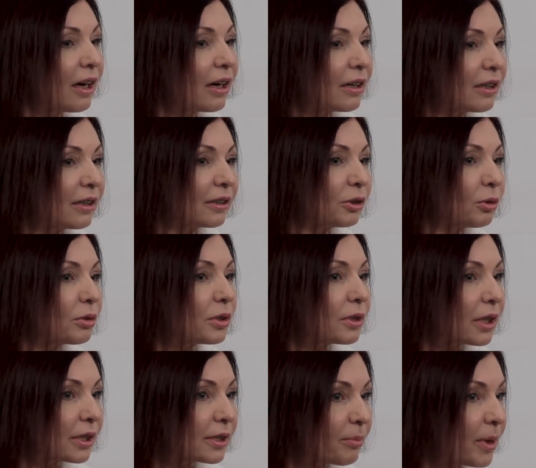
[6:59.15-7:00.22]
Э, то
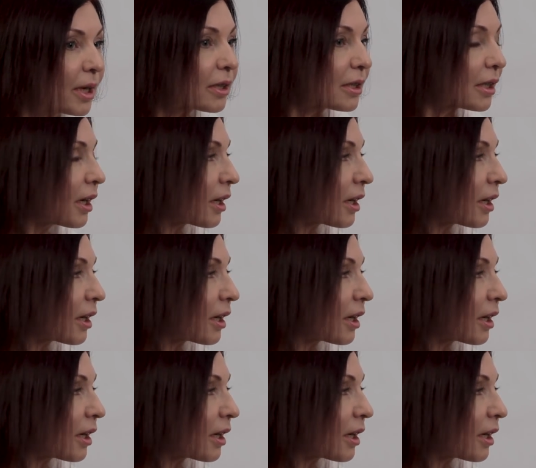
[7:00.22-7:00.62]
есть смерть и